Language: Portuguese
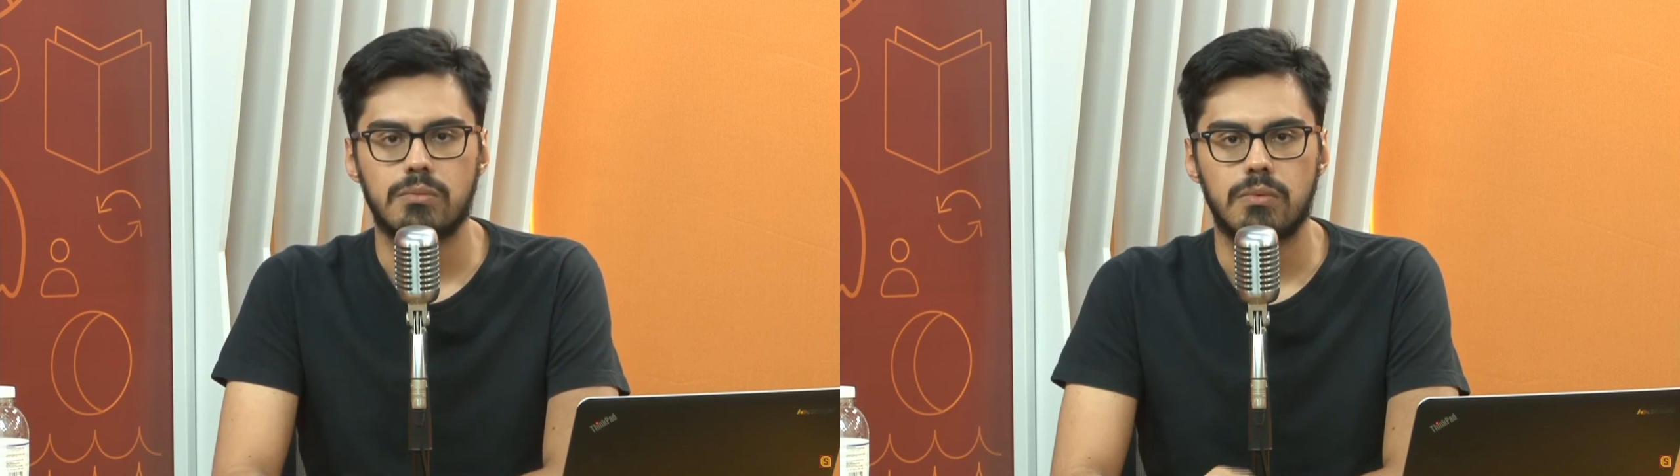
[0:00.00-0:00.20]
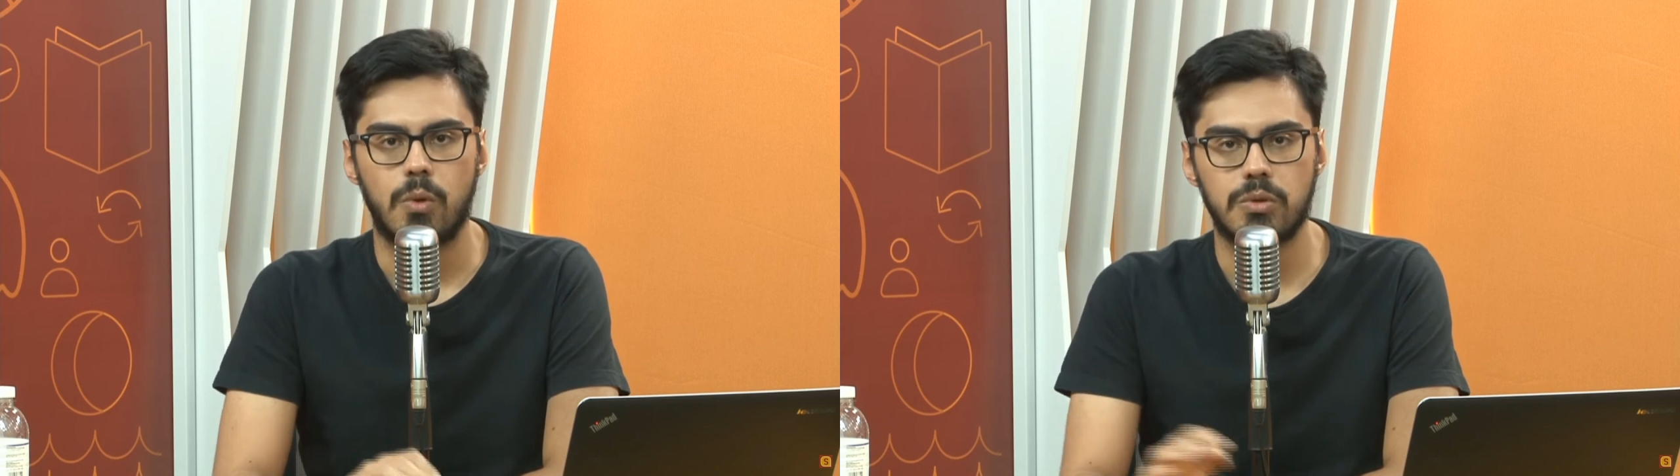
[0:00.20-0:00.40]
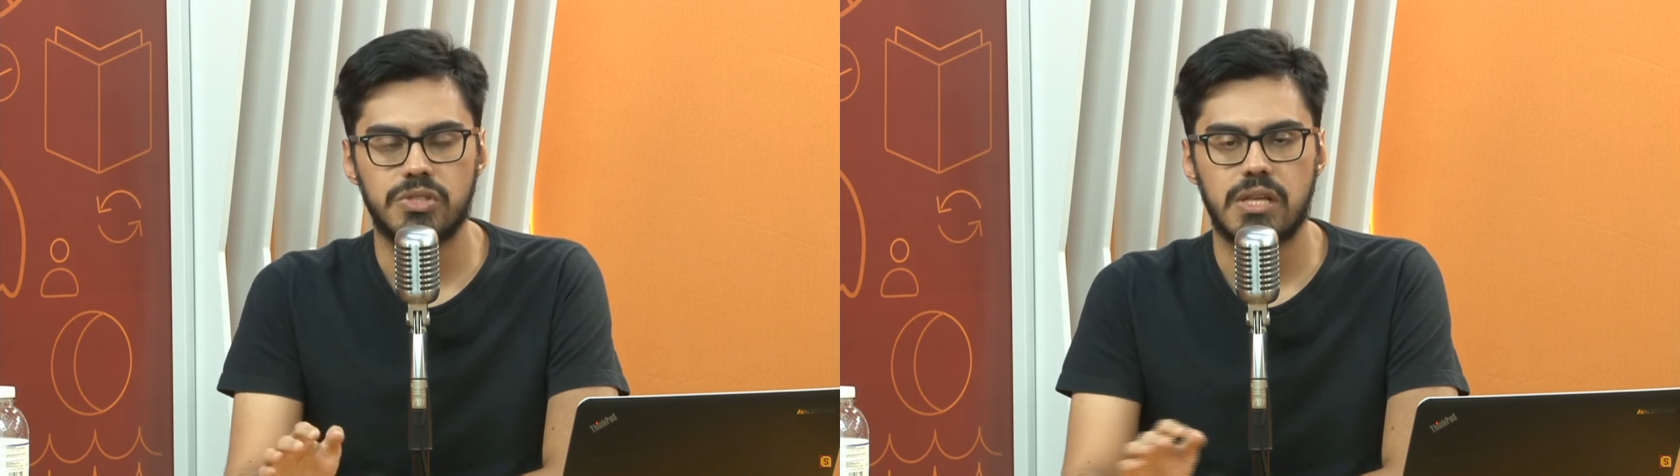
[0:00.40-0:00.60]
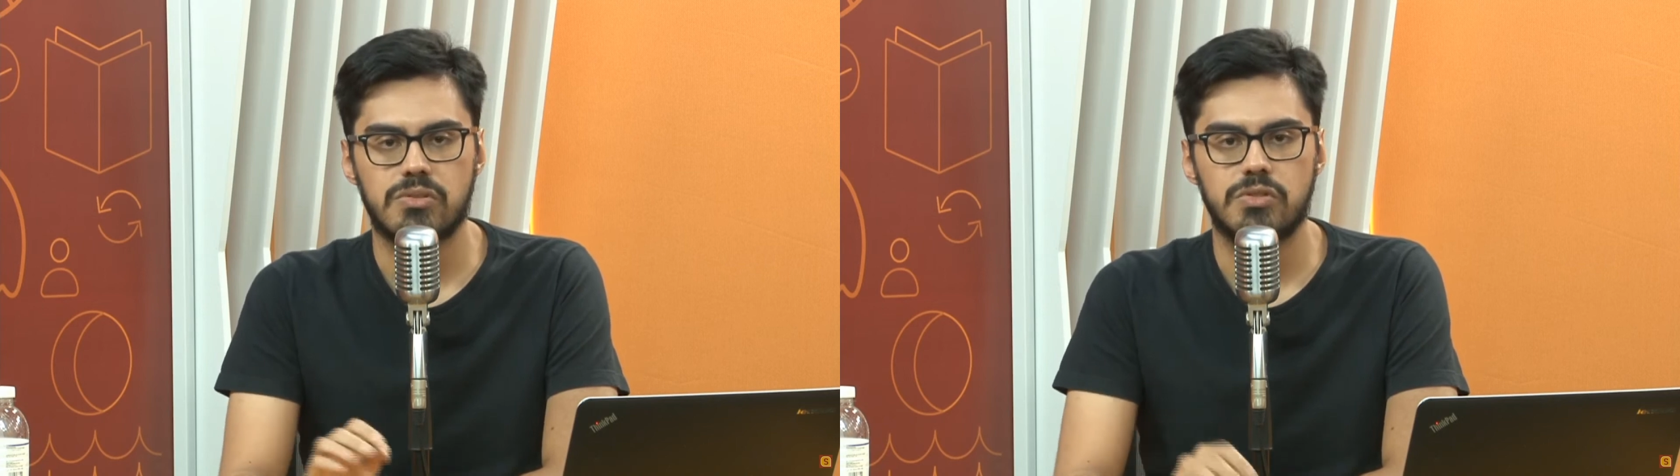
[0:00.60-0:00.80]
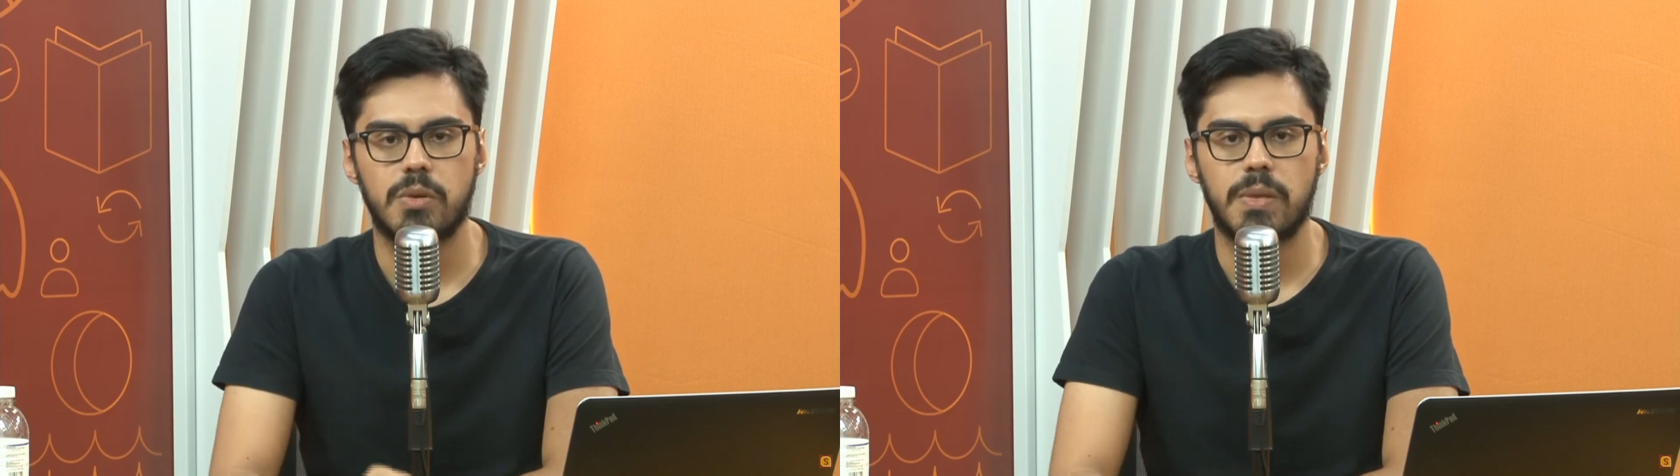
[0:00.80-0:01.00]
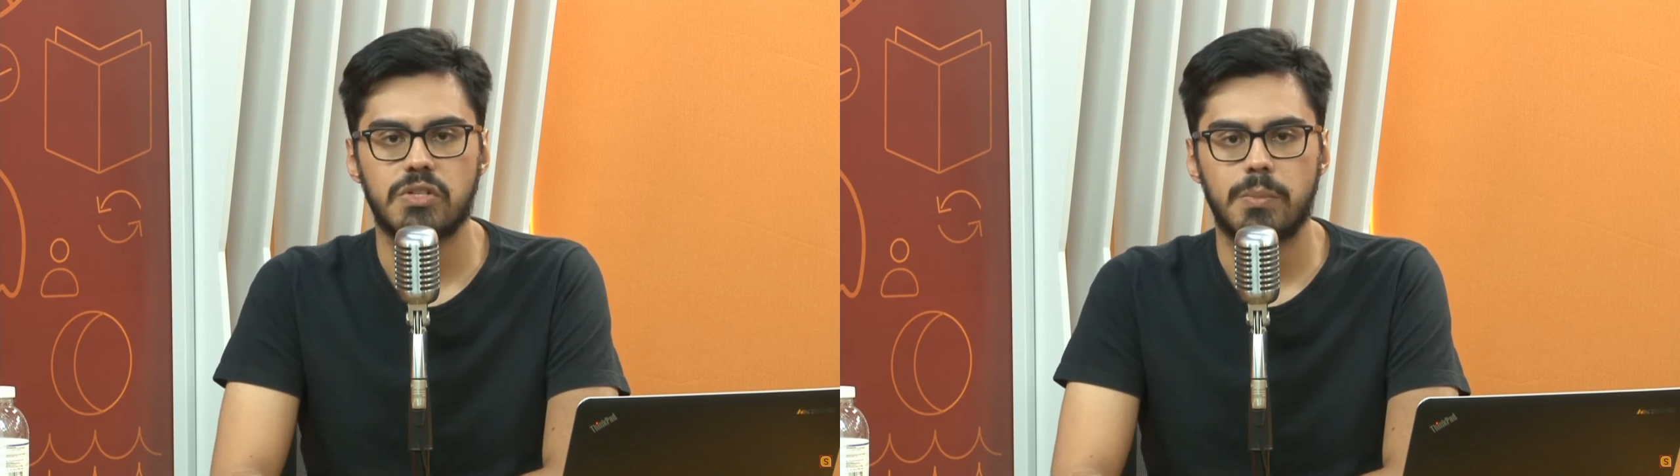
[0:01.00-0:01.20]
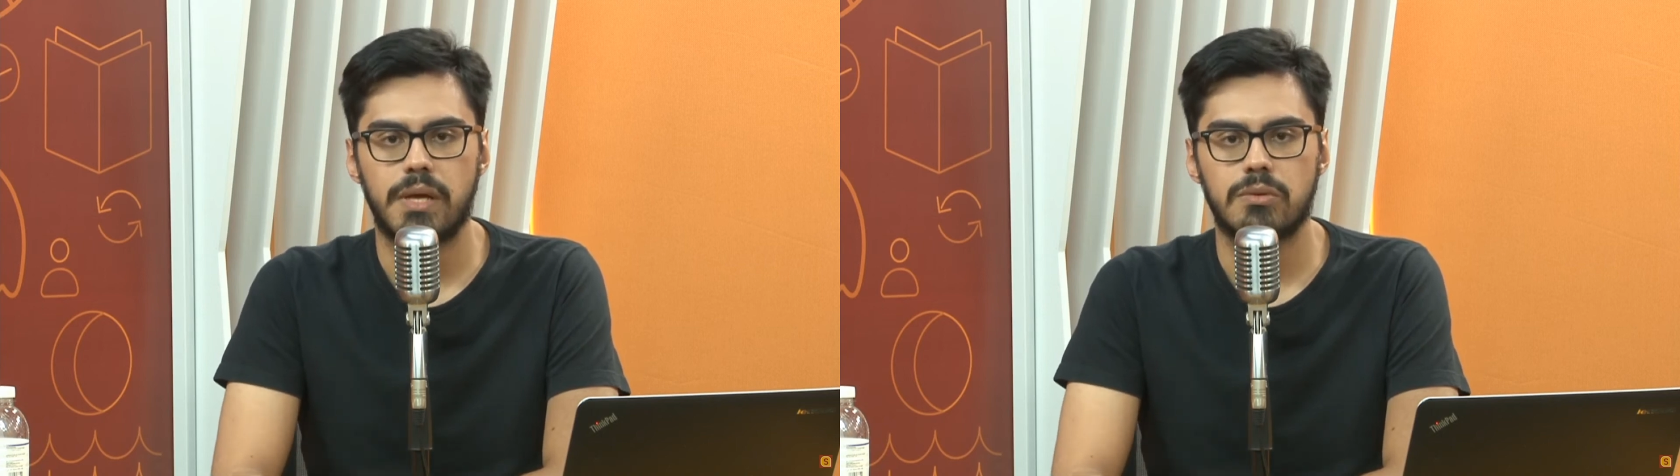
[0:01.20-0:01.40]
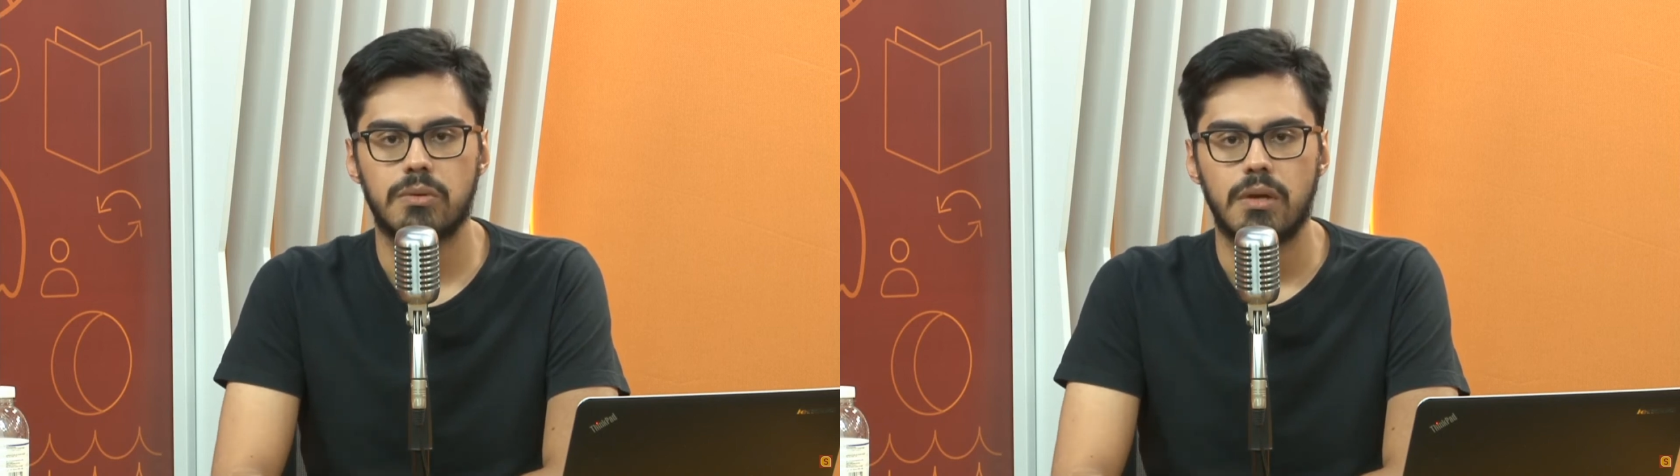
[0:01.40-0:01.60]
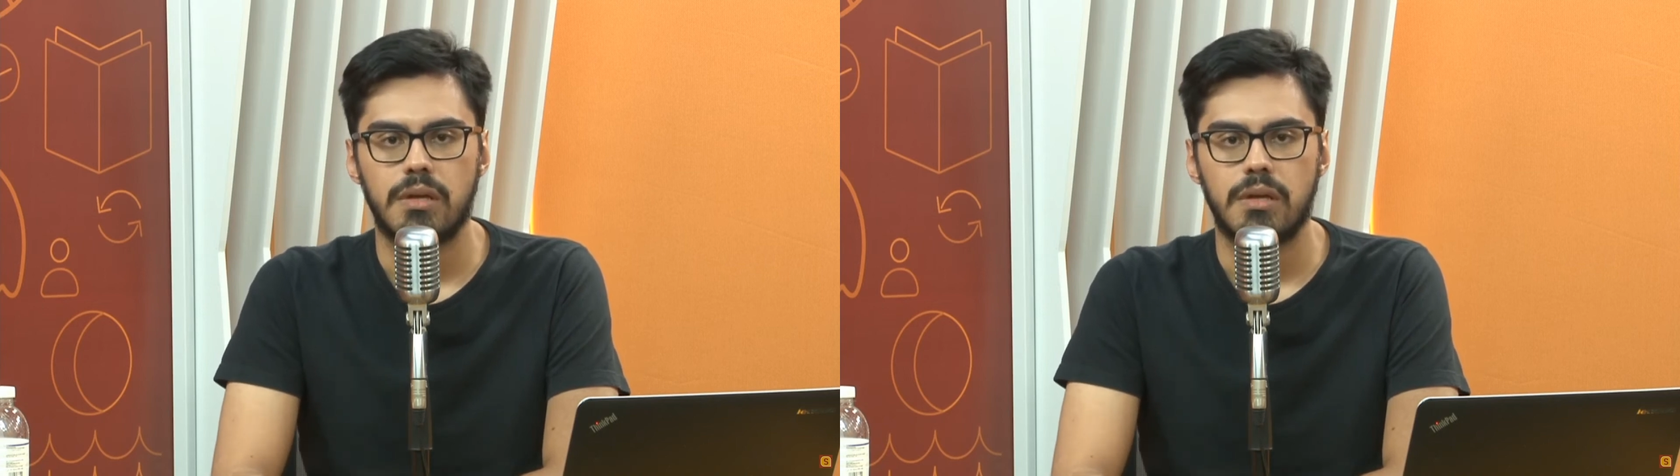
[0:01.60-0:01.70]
longe da zona de abaixamento